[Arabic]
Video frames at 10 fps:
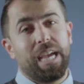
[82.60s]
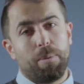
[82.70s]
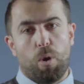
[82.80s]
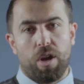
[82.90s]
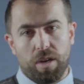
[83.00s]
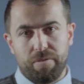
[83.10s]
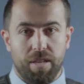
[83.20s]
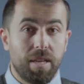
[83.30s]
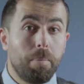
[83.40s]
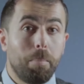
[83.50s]
غير معرفة
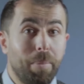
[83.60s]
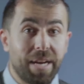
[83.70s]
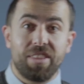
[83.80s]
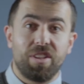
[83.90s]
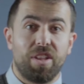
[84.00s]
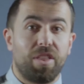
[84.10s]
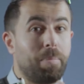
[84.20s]
بغض النظر